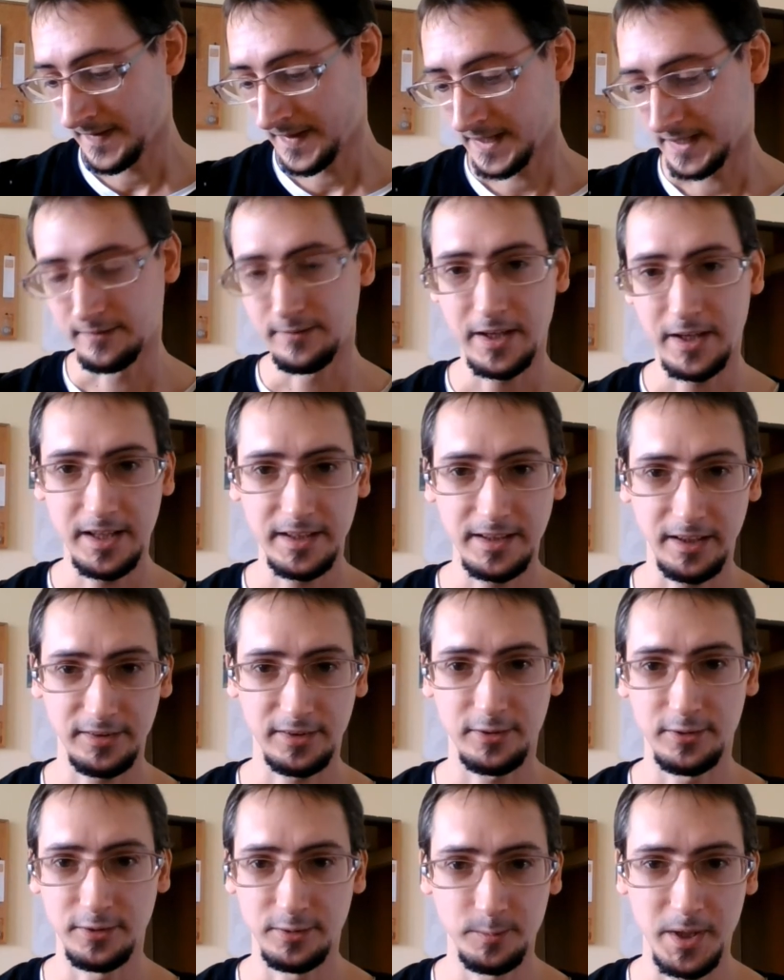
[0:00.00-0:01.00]
In verità,
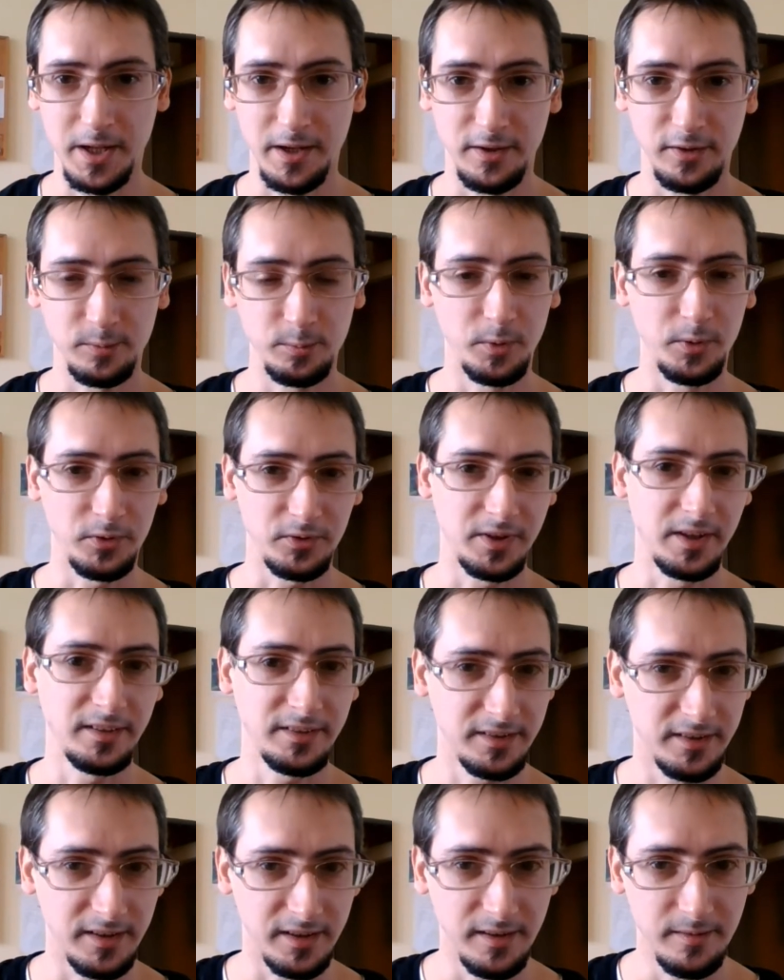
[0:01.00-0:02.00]
secondo me, la risposta è
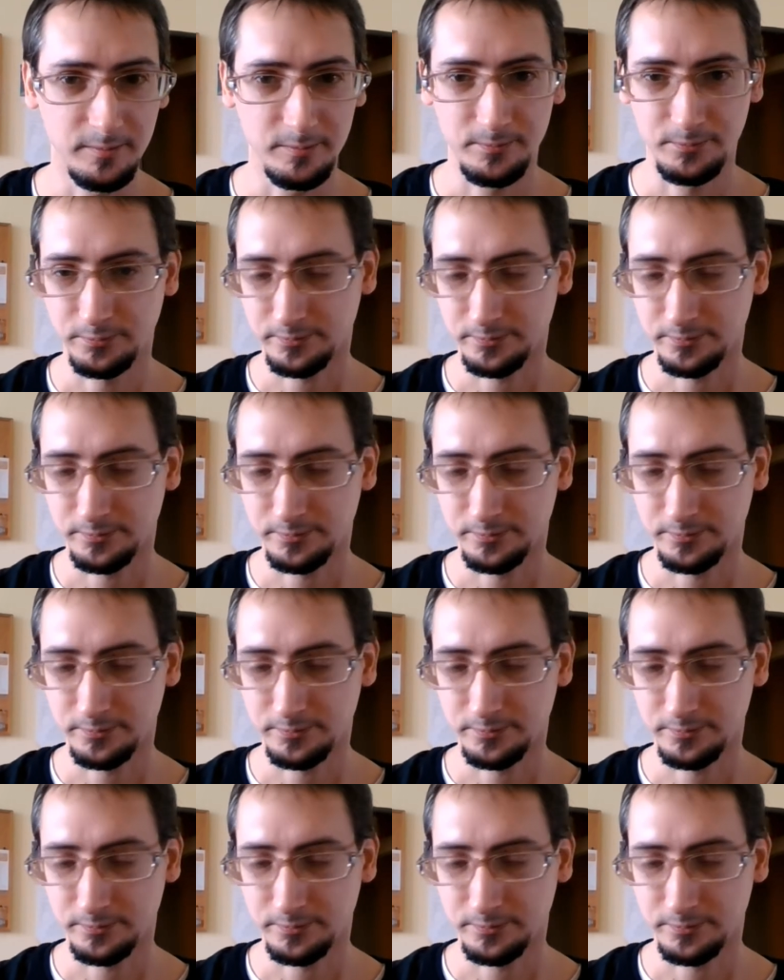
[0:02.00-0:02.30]
sì,